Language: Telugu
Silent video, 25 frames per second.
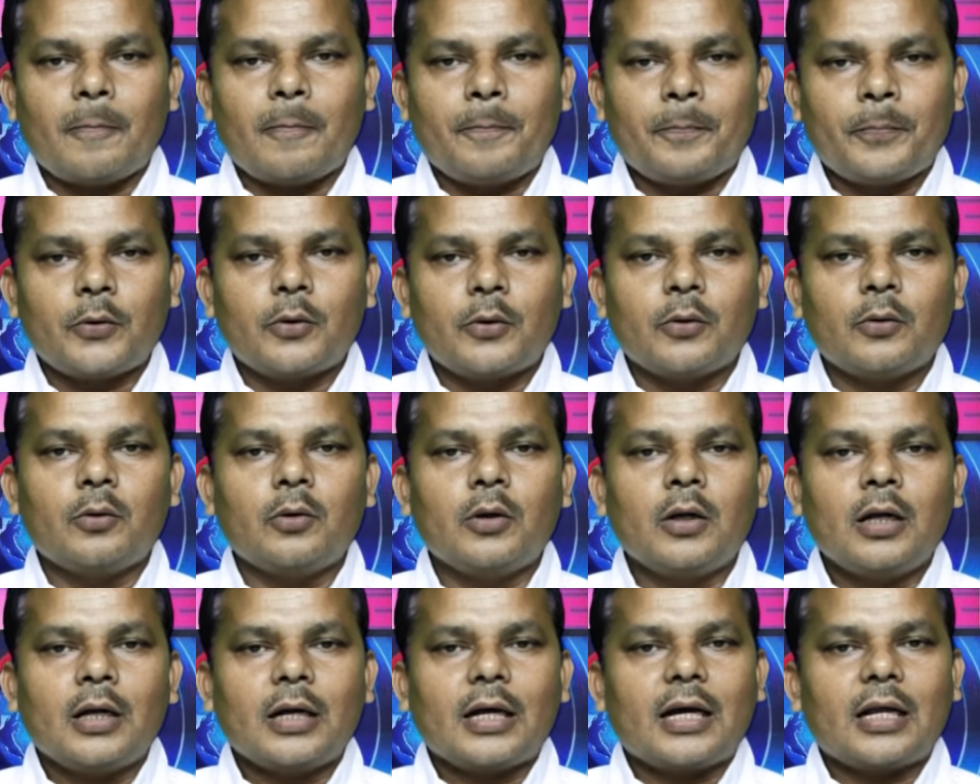అప్పుడు
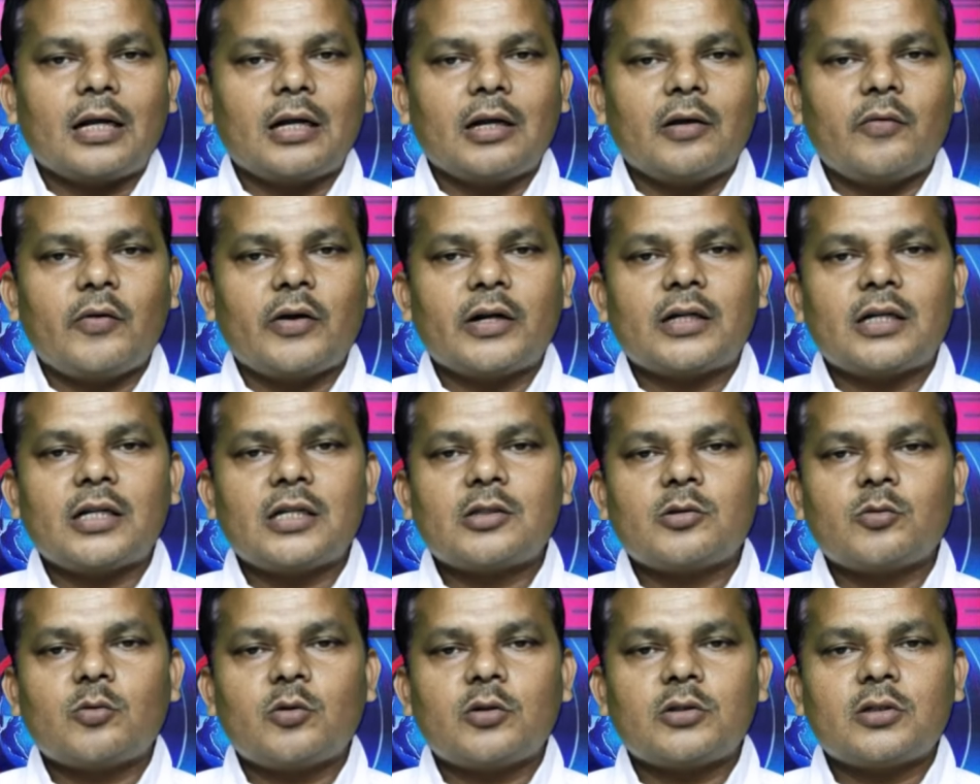కర్ణ
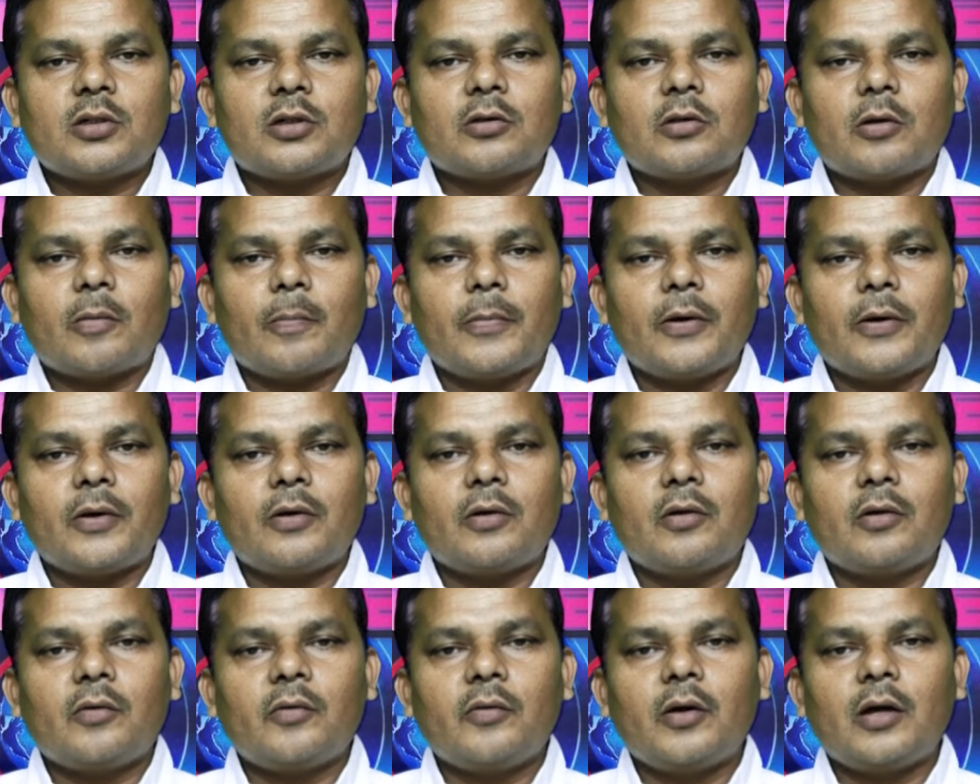వెంకటేష్ వచ్చిన తొమ్మిది
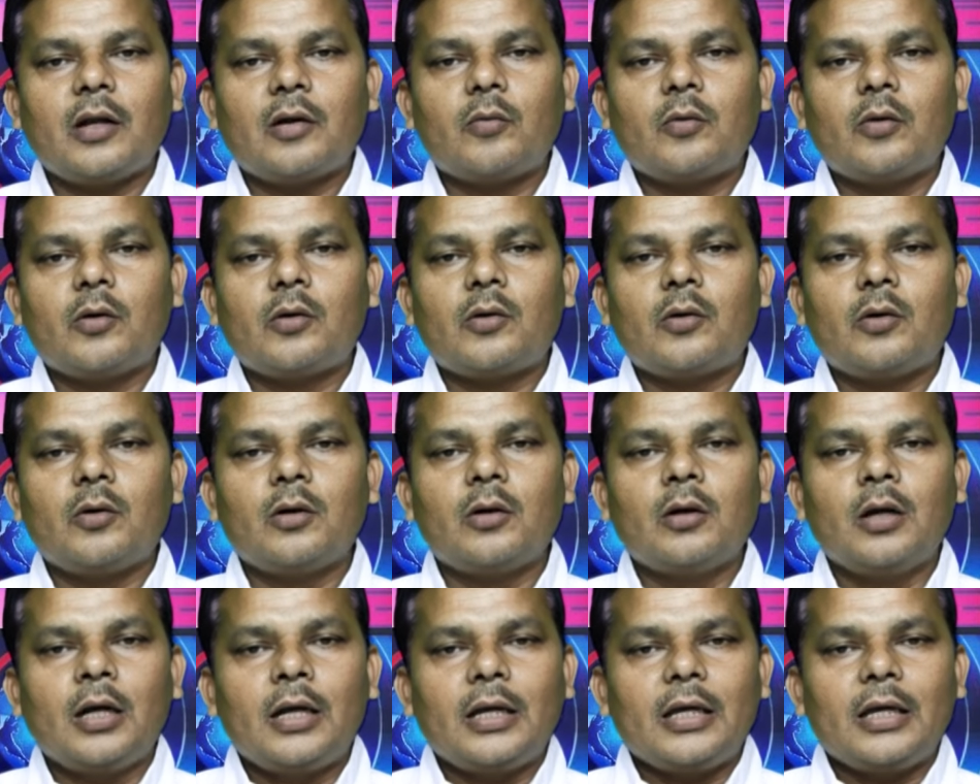రెండు వేల
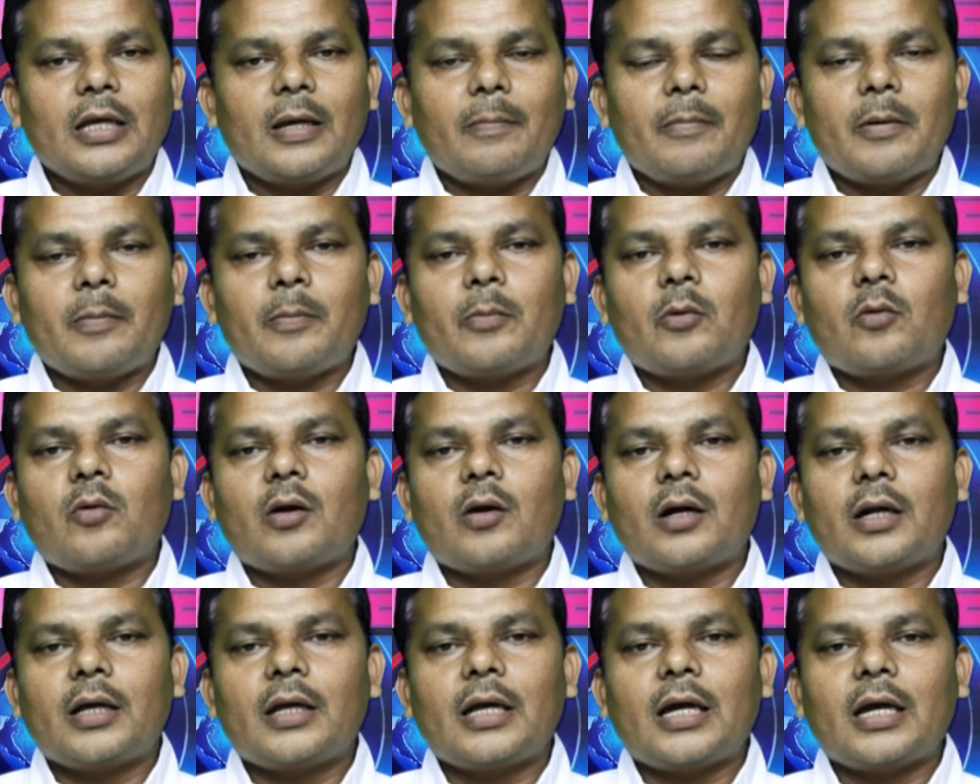ఓట్లు ఎంఎం
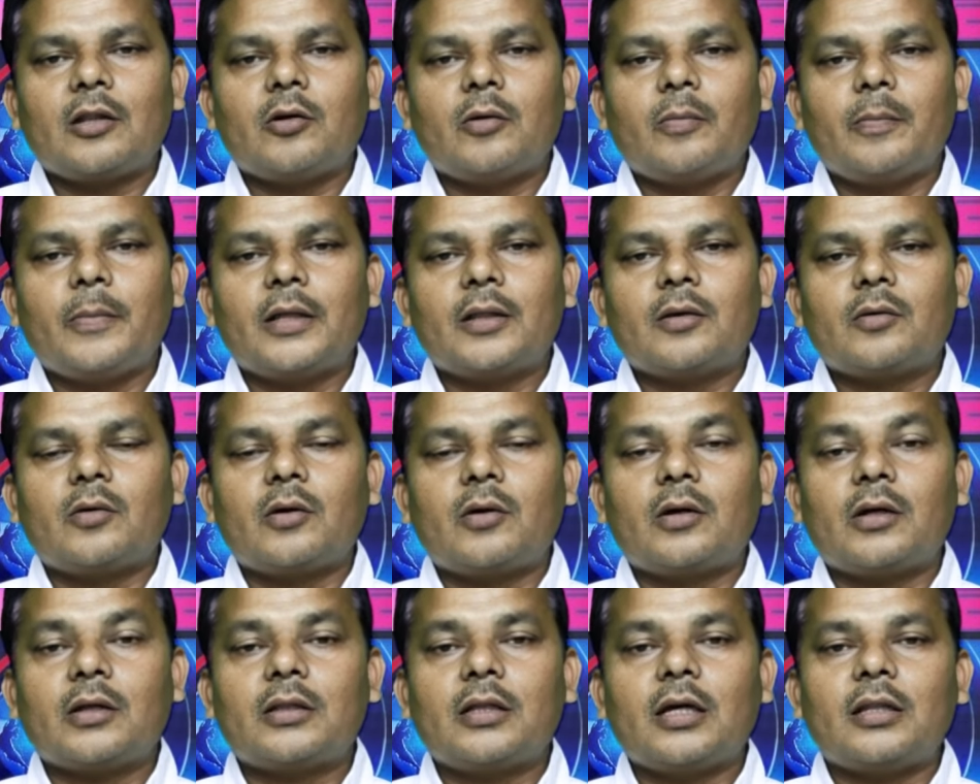కొండ యాదవ్ మీద
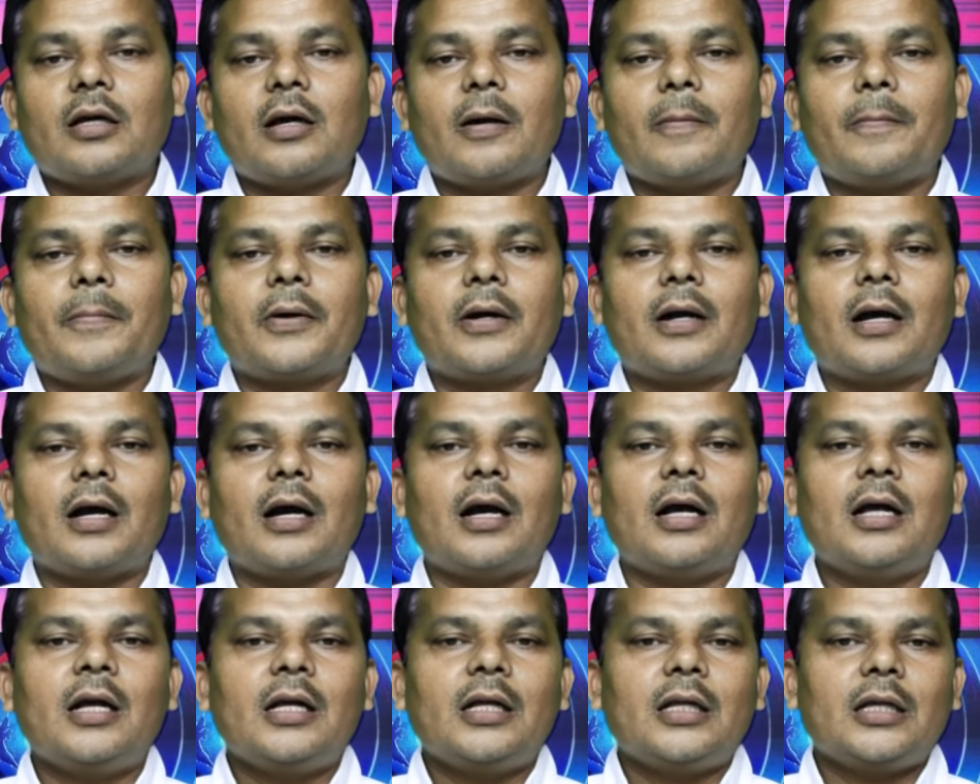కూడా
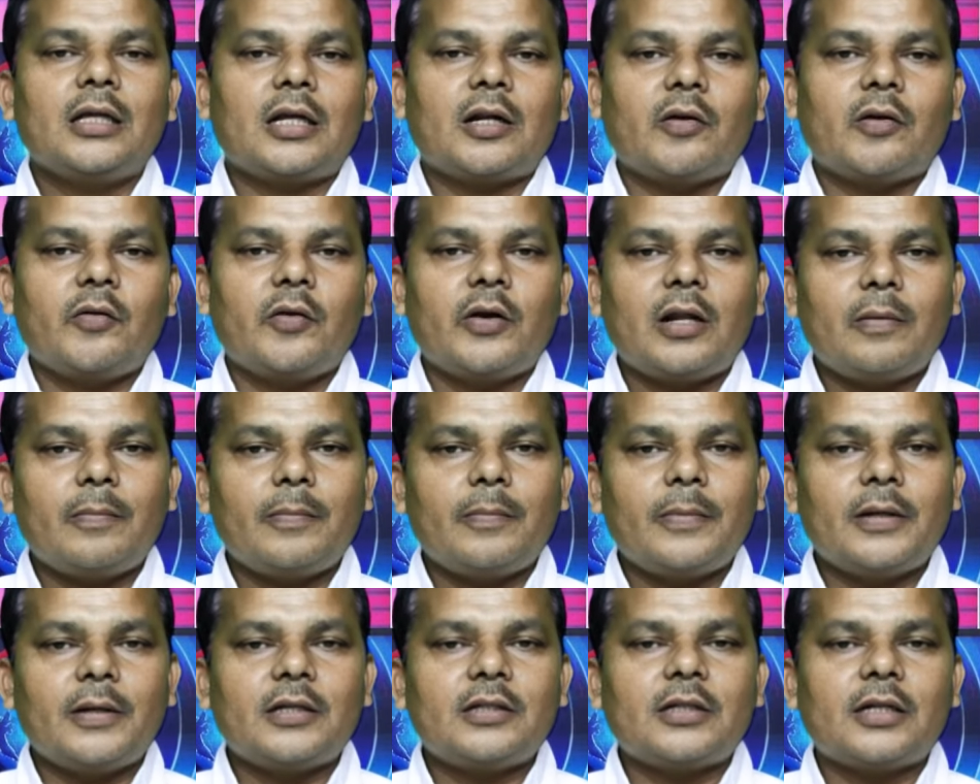దాదాపుగా ఇరవై
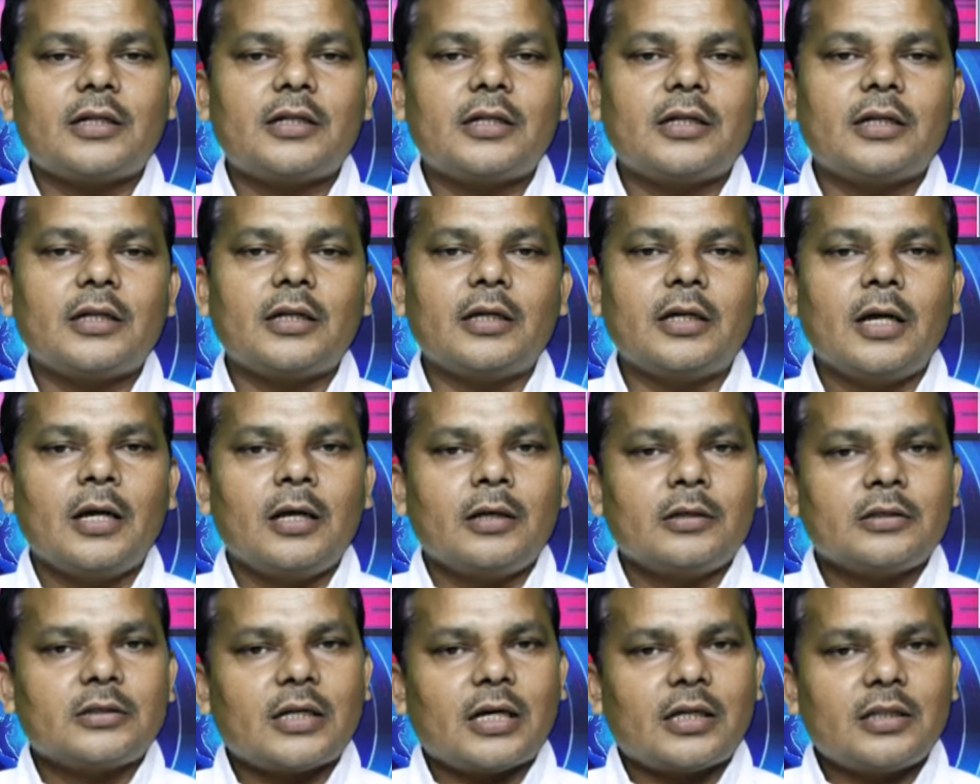వేల మెజార్టీ
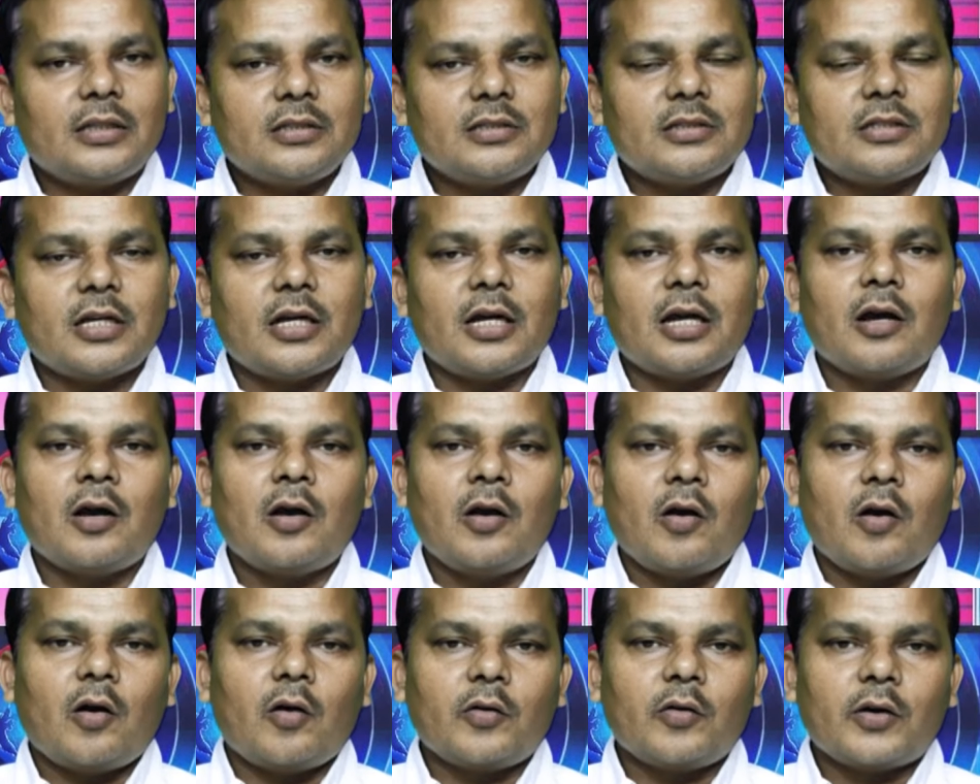సాధించే
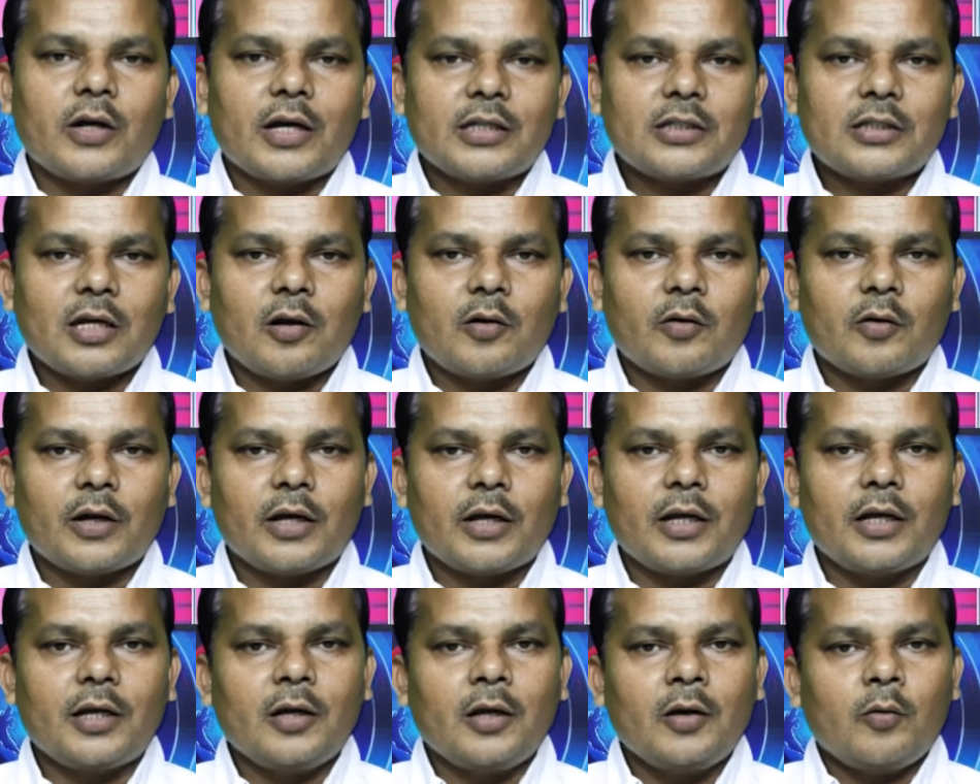
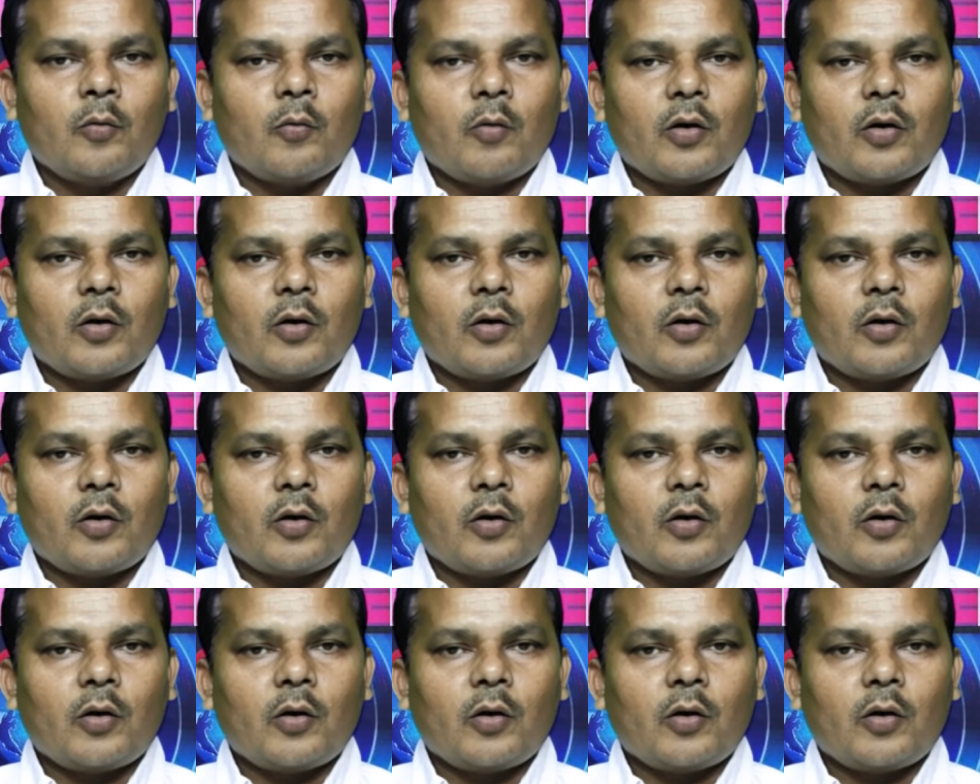అవకాశాలున్నాయి